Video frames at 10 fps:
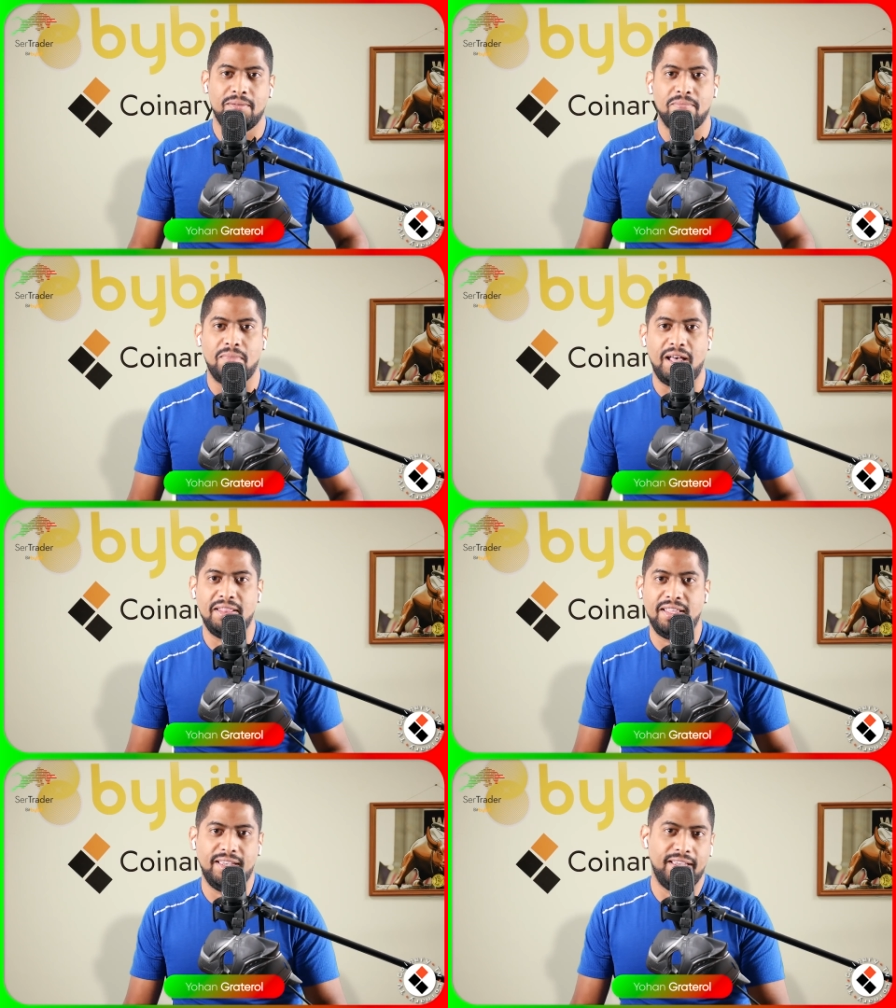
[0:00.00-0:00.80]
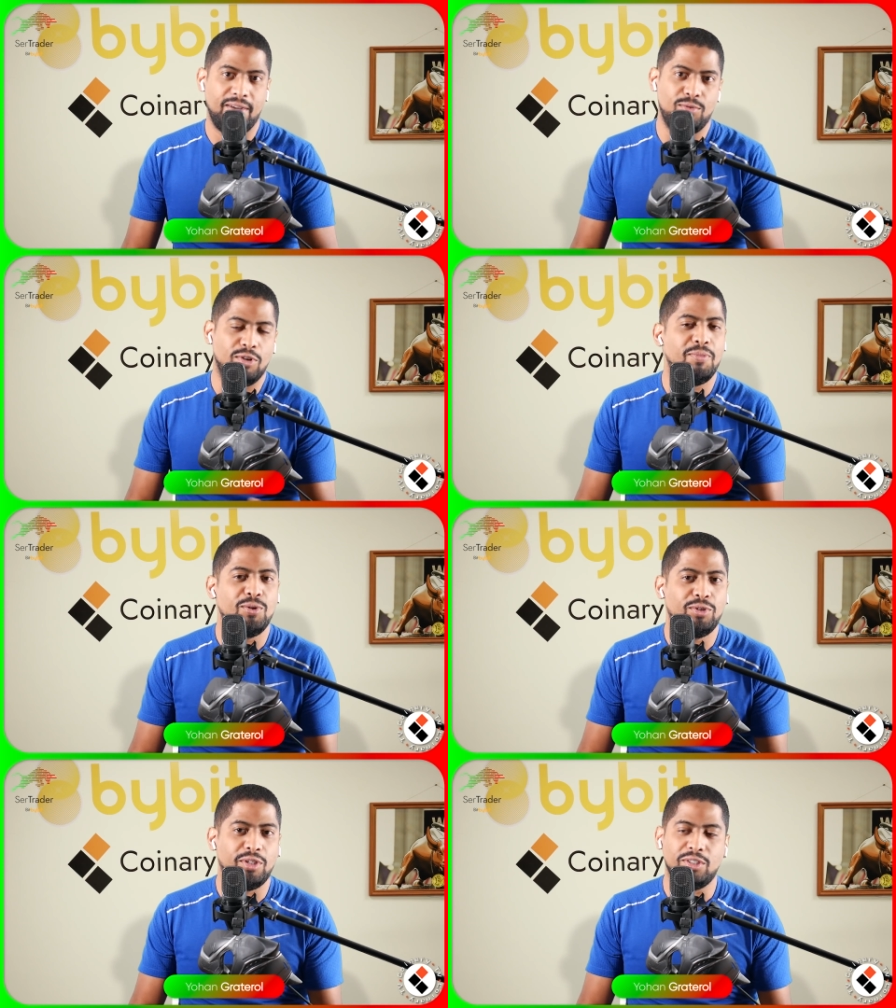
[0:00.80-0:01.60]
van de unos
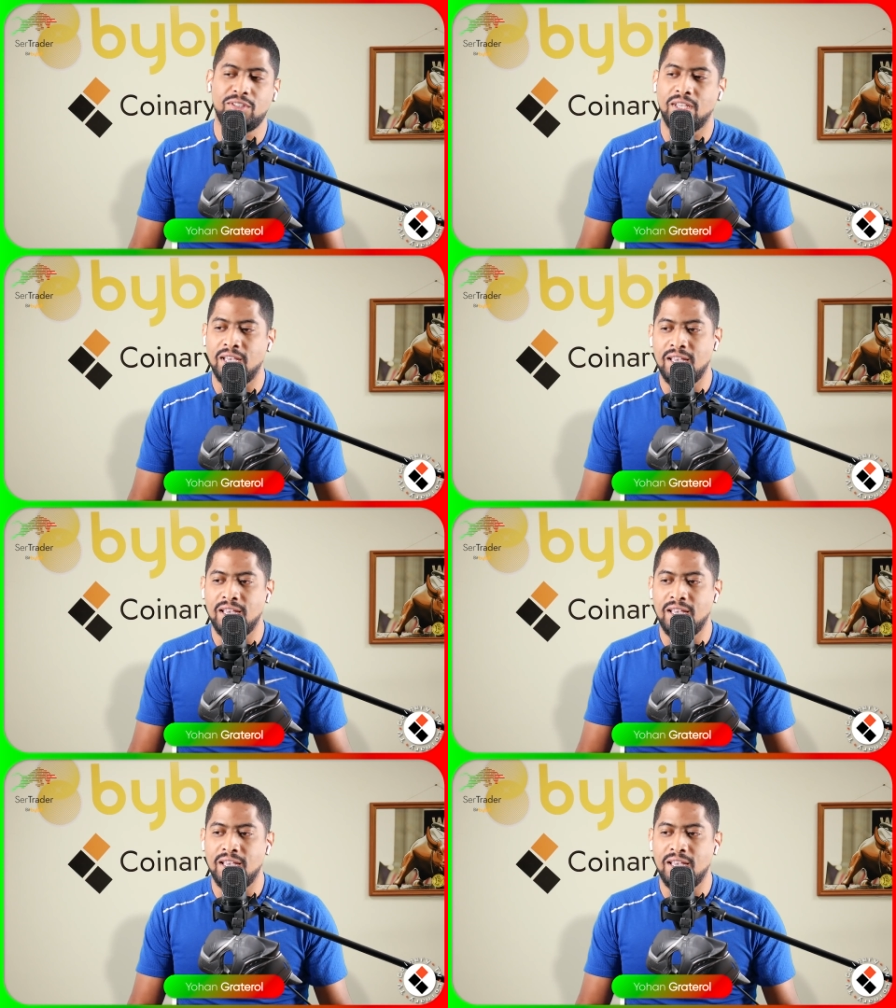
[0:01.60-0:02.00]
minutos,